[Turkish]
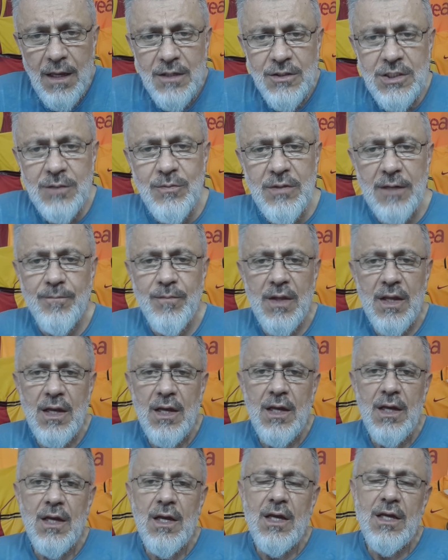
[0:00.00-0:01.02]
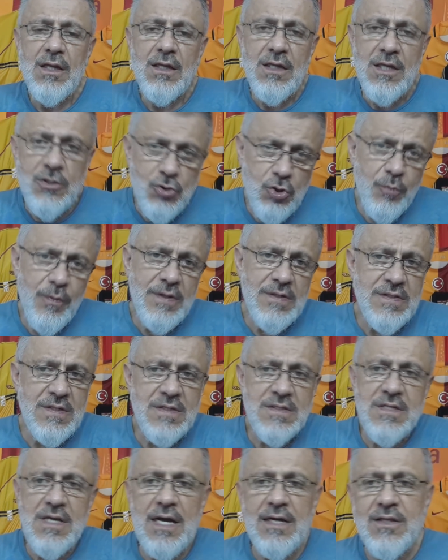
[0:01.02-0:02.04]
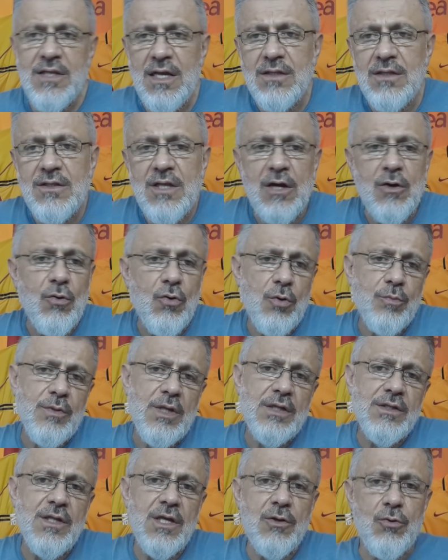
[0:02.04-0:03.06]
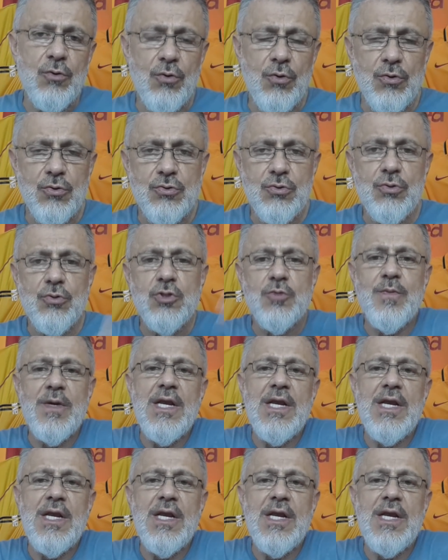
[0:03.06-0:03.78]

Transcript: Şimdi hiç şüphesiz zaten dekorumdan da görüyorsunuz.